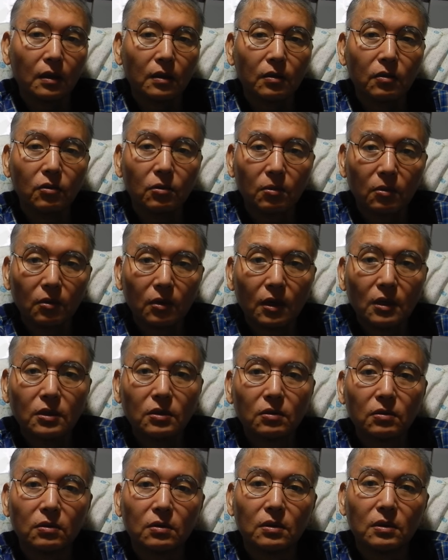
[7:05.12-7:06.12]
泥棒が
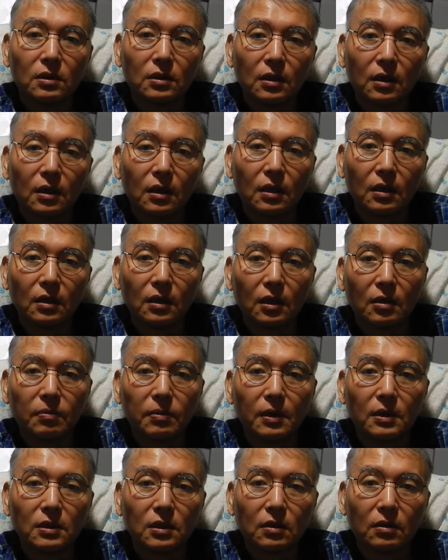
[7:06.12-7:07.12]
仕事ですか
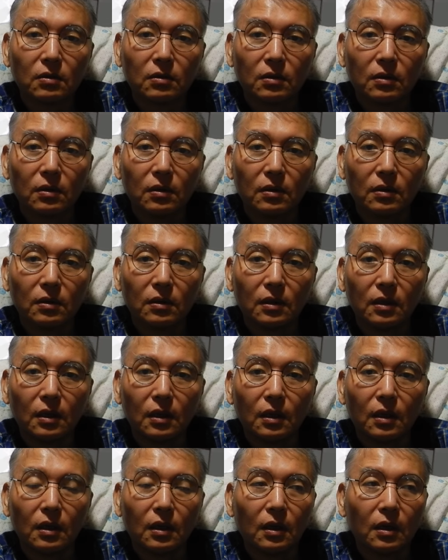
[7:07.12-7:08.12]
ら、100%。
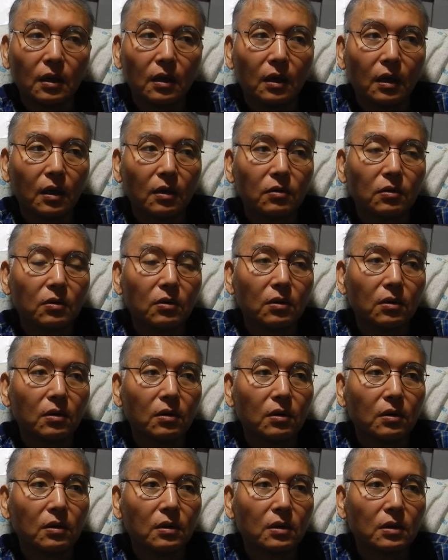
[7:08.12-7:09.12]
ね、あと
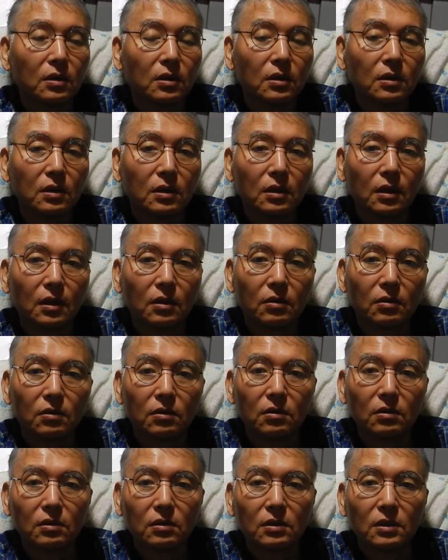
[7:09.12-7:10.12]
あ
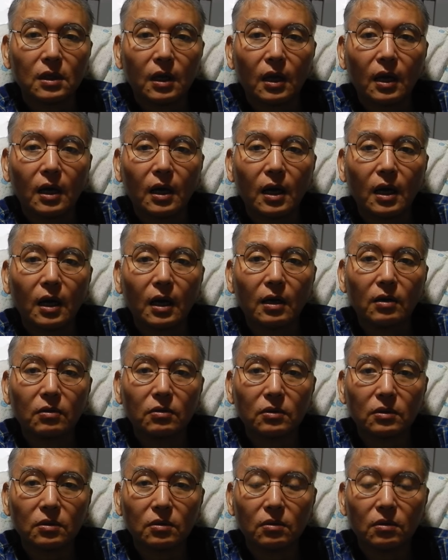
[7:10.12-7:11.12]
の世界破壊を起
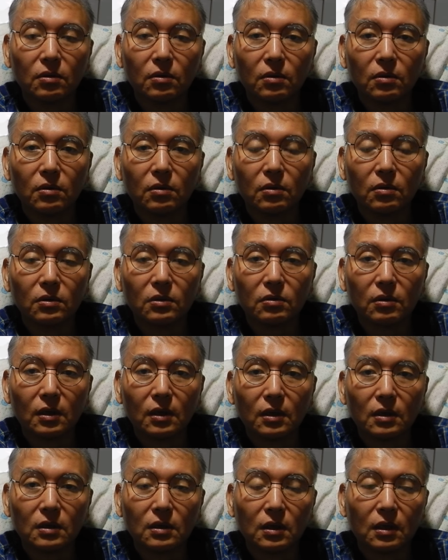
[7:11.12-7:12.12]
こすわ
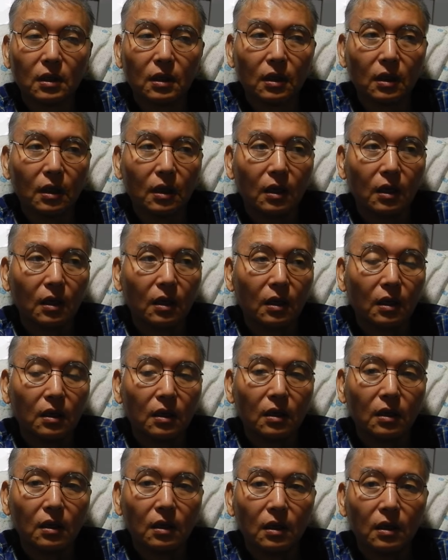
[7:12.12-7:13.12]
けですね。
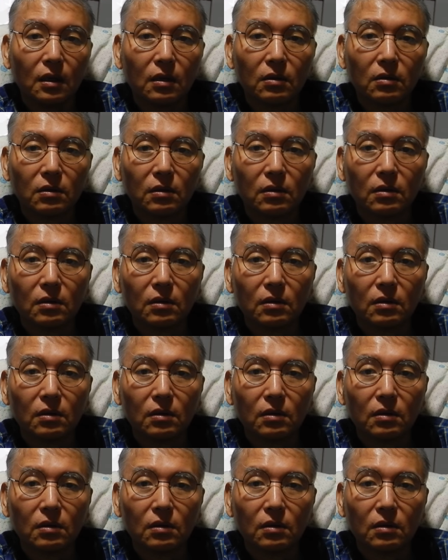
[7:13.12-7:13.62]
あの